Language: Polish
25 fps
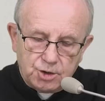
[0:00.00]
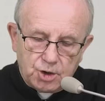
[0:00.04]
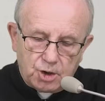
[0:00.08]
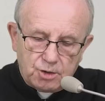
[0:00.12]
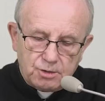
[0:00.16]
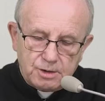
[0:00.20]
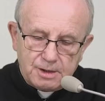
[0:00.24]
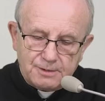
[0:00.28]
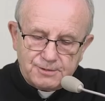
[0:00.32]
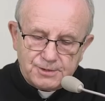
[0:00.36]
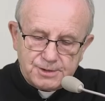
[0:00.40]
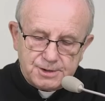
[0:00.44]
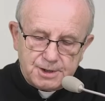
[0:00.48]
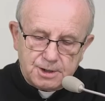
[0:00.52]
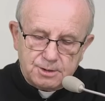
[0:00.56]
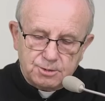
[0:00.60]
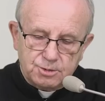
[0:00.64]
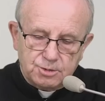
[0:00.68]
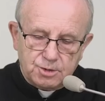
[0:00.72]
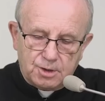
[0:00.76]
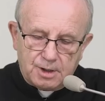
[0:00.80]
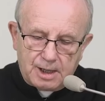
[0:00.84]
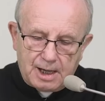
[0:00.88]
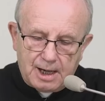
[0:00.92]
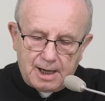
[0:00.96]
Noe wszedł
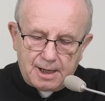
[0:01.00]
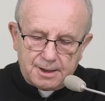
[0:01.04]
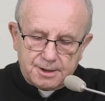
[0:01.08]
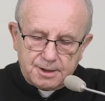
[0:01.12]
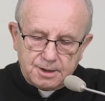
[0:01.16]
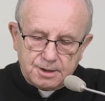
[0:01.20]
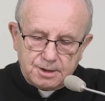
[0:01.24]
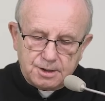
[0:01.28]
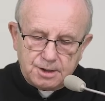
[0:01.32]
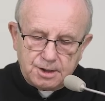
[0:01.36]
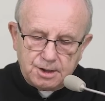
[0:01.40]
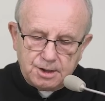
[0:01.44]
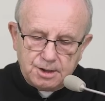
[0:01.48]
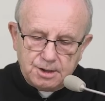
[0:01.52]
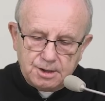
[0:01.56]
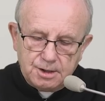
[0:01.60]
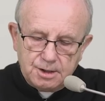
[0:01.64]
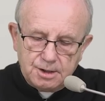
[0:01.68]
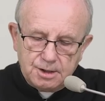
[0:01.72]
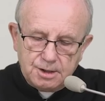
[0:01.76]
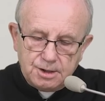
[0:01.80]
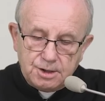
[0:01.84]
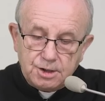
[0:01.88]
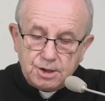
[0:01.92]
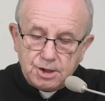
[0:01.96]
do arki
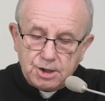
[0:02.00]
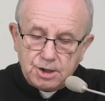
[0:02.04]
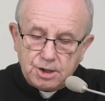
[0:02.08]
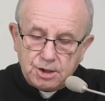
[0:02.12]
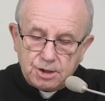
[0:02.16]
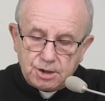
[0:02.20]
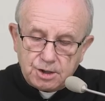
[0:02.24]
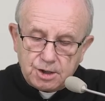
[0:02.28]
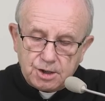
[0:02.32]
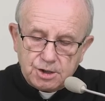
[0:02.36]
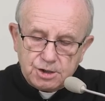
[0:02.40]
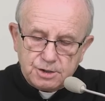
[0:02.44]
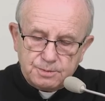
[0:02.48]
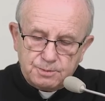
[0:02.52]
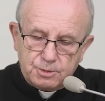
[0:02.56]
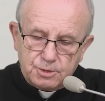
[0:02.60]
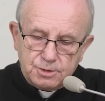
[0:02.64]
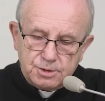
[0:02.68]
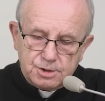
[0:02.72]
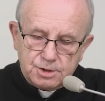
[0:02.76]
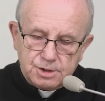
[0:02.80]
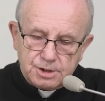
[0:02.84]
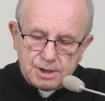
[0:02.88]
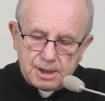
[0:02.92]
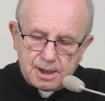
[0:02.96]
i nie
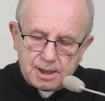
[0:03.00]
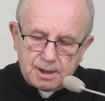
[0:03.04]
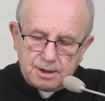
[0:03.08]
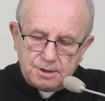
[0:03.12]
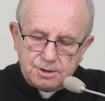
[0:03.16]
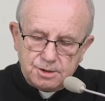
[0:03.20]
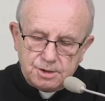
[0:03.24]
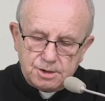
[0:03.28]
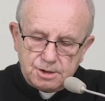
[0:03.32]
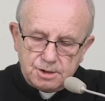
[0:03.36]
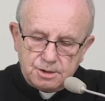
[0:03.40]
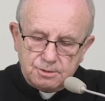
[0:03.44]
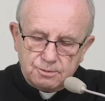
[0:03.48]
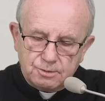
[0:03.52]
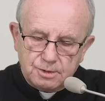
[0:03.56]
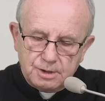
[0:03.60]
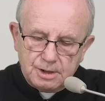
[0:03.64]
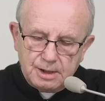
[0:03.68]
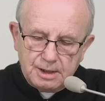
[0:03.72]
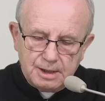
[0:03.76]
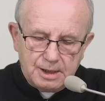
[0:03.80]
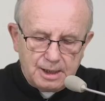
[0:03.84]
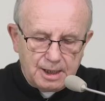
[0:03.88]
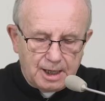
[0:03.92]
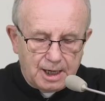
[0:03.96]
spostrzegli się,
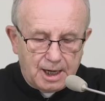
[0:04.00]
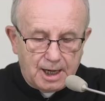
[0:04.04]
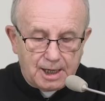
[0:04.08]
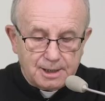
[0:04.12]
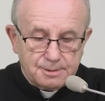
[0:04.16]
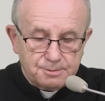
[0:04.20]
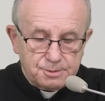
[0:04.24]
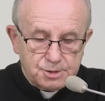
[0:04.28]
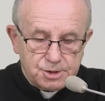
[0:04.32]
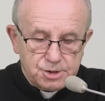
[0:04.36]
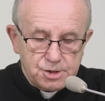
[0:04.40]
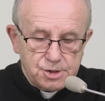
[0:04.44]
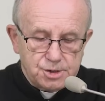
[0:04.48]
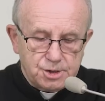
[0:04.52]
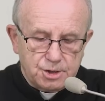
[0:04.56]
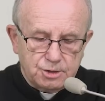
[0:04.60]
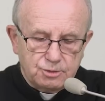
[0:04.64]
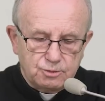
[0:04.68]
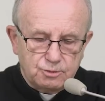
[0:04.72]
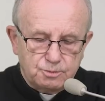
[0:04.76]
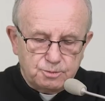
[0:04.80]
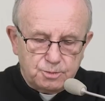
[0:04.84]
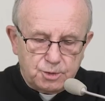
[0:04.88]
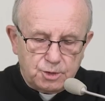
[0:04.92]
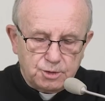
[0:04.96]
aż
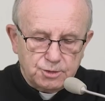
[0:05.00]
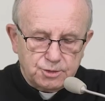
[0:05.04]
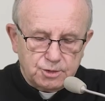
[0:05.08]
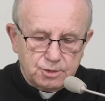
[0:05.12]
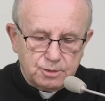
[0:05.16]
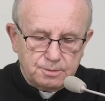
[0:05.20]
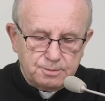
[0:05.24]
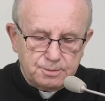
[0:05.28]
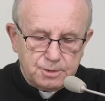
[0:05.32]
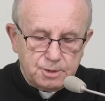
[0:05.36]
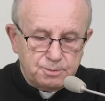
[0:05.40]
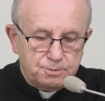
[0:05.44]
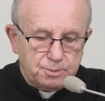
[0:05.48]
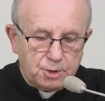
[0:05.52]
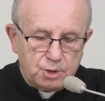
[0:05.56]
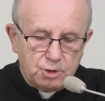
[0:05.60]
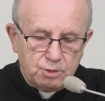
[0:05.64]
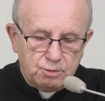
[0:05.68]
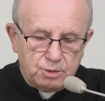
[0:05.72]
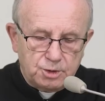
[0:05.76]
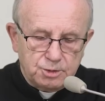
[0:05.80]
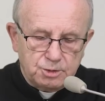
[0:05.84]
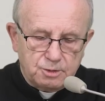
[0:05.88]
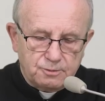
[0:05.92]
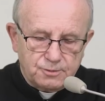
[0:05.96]
przyszedł potop i
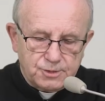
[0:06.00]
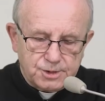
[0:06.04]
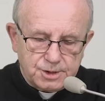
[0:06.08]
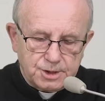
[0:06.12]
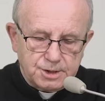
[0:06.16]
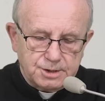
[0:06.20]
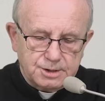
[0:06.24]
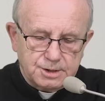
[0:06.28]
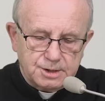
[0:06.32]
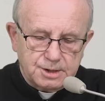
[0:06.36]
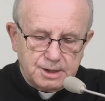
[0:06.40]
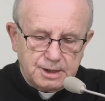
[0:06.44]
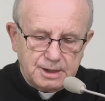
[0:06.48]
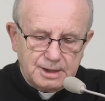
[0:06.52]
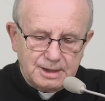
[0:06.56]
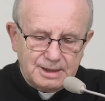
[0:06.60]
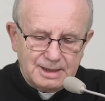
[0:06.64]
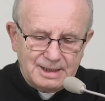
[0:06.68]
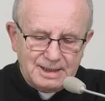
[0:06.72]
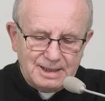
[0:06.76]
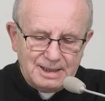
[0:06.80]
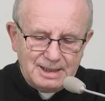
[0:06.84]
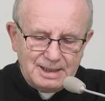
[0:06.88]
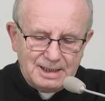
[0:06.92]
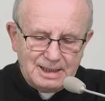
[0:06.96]
pochłonął wszystkich,
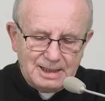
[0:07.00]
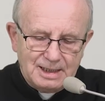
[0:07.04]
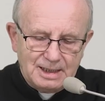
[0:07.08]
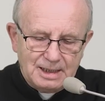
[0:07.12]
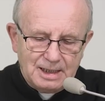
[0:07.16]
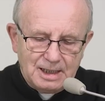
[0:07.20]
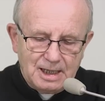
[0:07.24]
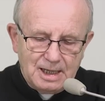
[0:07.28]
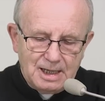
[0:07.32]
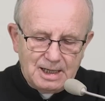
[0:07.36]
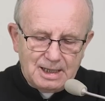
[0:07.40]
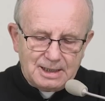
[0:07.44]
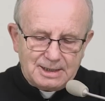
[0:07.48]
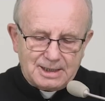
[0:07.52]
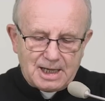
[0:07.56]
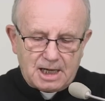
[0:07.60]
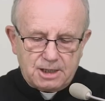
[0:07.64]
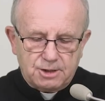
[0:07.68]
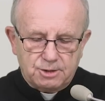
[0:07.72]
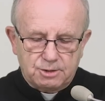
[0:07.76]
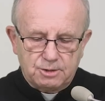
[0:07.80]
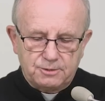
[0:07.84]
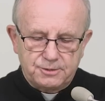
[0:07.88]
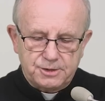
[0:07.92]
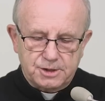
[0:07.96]

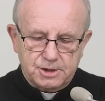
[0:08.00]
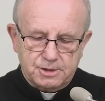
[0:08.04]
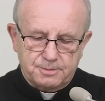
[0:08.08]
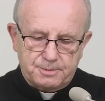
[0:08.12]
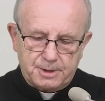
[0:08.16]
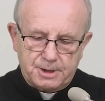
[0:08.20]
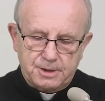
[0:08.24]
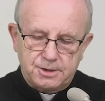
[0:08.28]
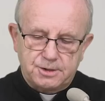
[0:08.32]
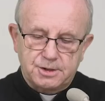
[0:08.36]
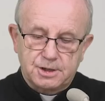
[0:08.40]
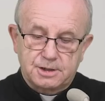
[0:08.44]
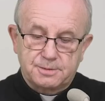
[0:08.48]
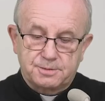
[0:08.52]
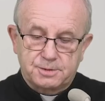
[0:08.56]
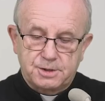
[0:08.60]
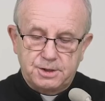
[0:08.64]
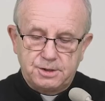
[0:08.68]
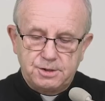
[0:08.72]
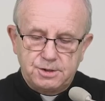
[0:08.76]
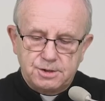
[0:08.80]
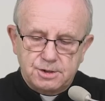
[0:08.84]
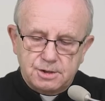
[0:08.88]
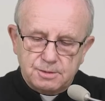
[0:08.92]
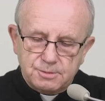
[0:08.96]
tak również będzie z
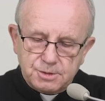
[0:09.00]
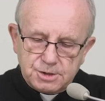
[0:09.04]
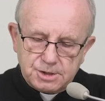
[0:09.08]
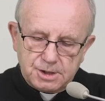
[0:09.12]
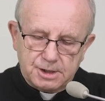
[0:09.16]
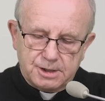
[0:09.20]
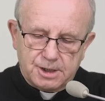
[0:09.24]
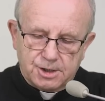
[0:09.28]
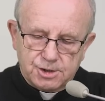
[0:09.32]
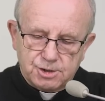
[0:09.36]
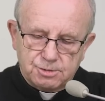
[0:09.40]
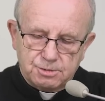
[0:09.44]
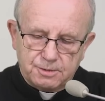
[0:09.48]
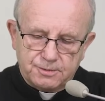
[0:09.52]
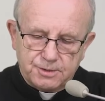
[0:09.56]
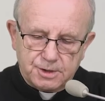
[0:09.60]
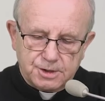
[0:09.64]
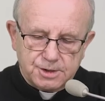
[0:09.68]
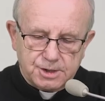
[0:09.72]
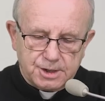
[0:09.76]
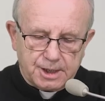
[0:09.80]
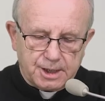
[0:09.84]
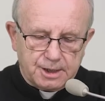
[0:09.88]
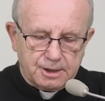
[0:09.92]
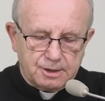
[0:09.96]
przyjściem Syna
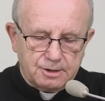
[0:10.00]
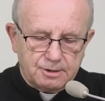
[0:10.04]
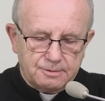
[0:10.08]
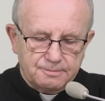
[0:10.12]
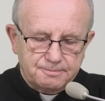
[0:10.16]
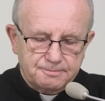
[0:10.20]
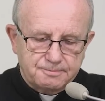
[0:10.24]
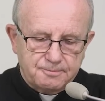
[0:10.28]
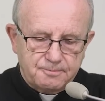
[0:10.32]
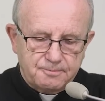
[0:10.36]
Człowieczego.